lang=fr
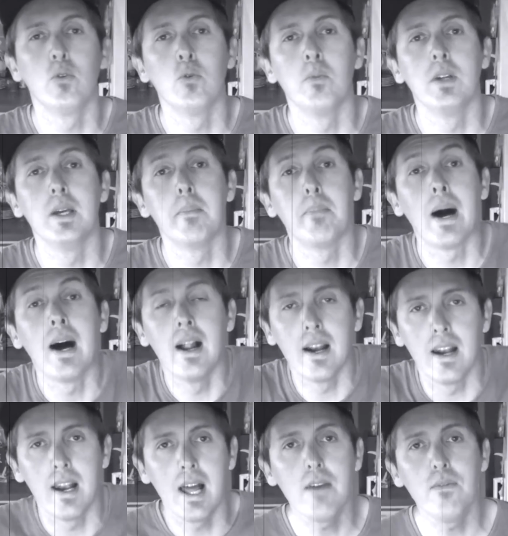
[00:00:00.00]
N'oubliez pas,
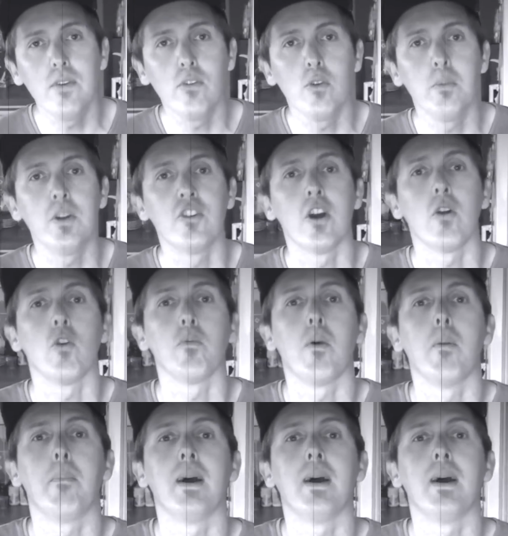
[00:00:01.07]
like is a Beach, alors on se prend